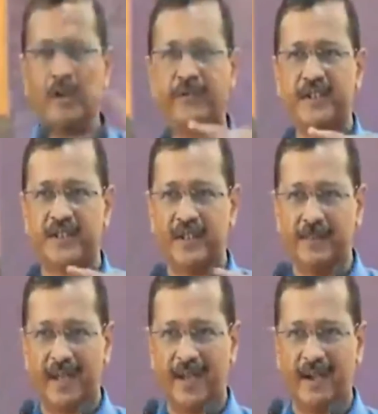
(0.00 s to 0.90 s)
कोई फीस नहीं
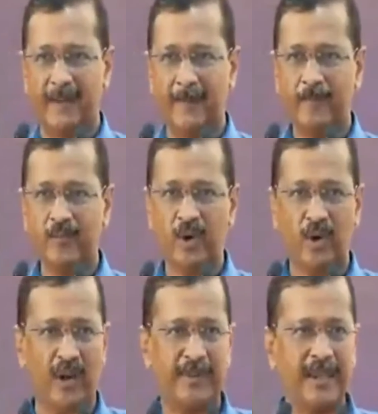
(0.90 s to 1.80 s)
बढ़ाएगा
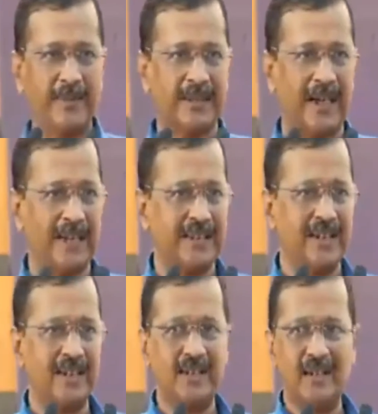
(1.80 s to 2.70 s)
और अभी ये बता रहे
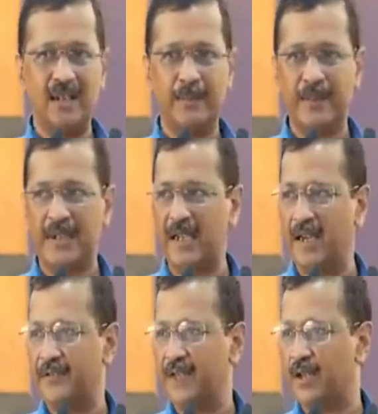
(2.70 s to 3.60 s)
थे पिछले
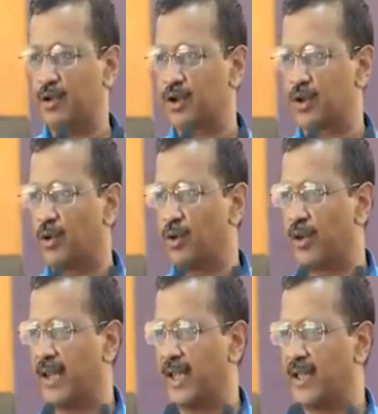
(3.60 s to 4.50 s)
हफ्ते कुछ
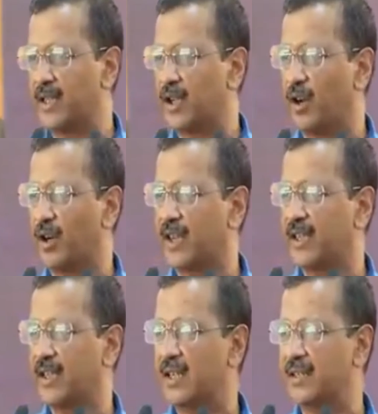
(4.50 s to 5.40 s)
स्कूलों ने इनके ऑर्डर
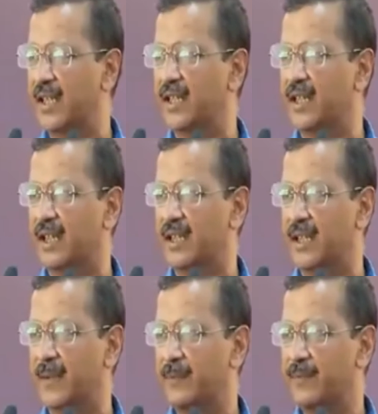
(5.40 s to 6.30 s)
की अनदेखी
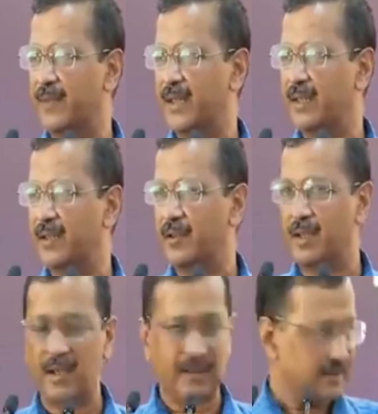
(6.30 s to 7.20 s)
करके कल,
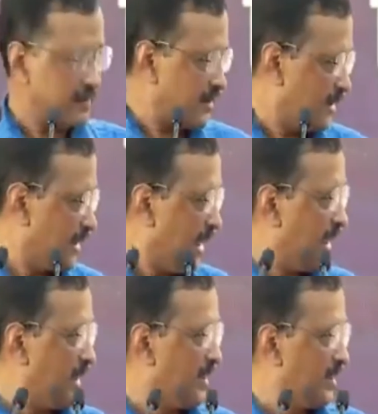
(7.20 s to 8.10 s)

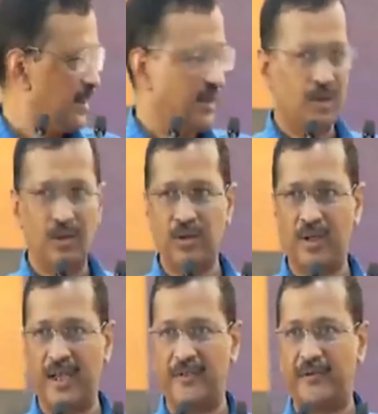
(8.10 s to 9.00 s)
कल, कल
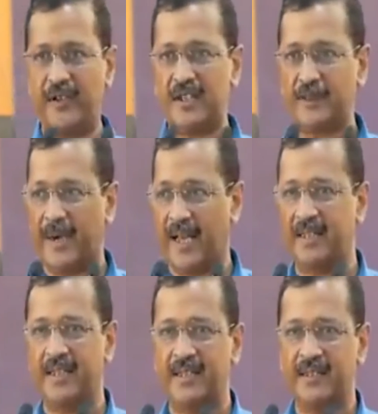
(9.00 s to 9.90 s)
उन्होंने फीस
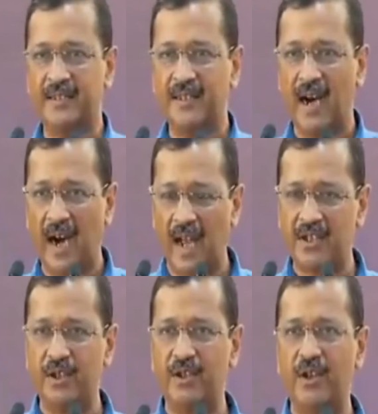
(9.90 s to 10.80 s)
बढ़ा दी
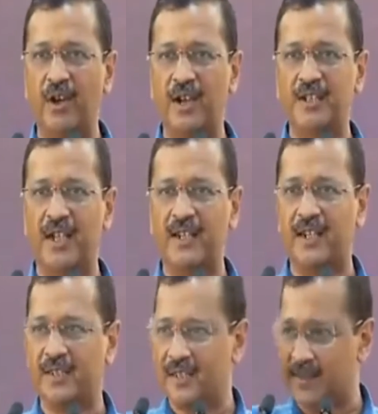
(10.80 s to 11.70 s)
आज इन्होंने ऑर्डर जारी
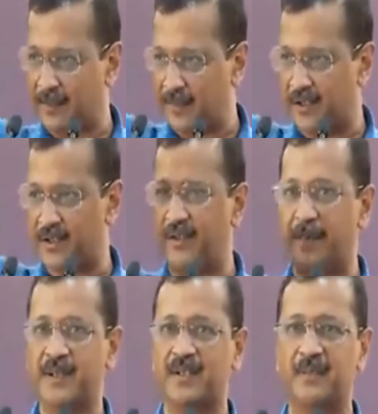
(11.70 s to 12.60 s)
कर दिया सबकी फीस
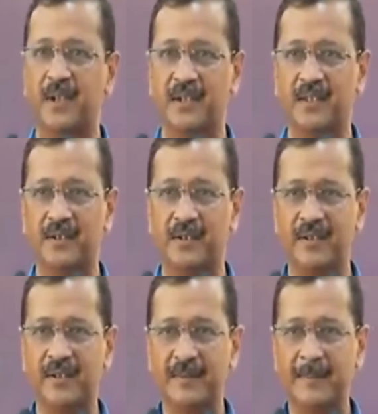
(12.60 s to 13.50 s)
वापस कम करा दी इन्होंने